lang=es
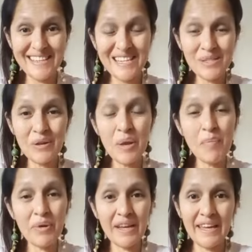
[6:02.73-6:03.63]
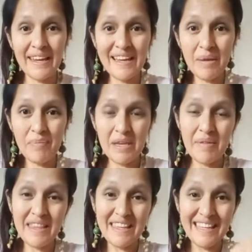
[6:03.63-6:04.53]
6 soles porque quería que me
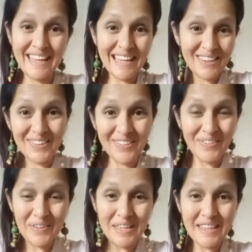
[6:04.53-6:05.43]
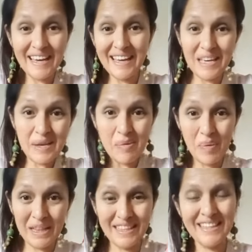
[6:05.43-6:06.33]
lleve directo, huida y
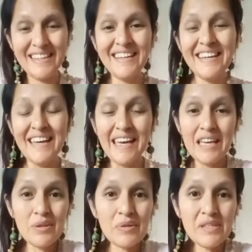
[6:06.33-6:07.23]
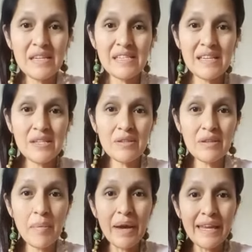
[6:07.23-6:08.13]
vuelta. Entonces, eso
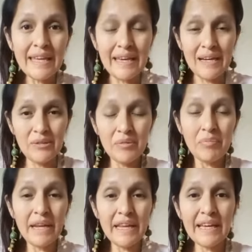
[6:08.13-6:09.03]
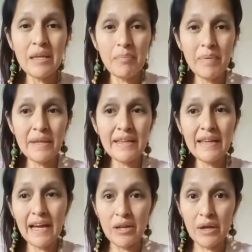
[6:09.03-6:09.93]
ya varía, ¿no? Varía,
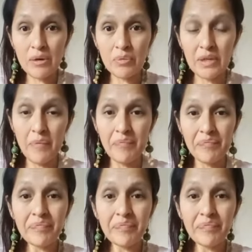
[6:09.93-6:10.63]
depende a la ruta.